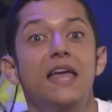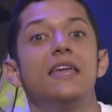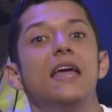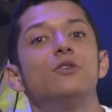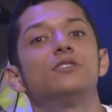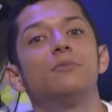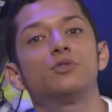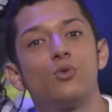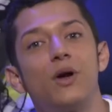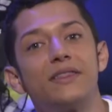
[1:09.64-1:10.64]
Y ahí nos
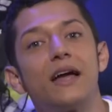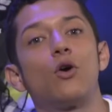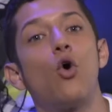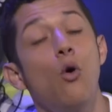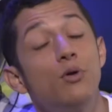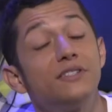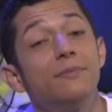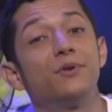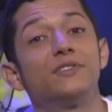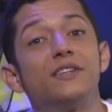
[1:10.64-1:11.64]
damos cuenta cómo es el
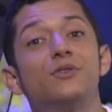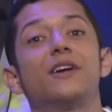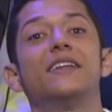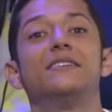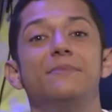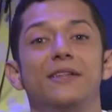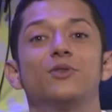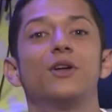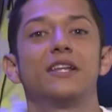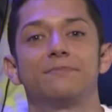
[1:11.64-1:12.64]
proceso de
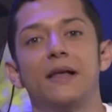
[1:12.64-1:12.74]
crecimiento de las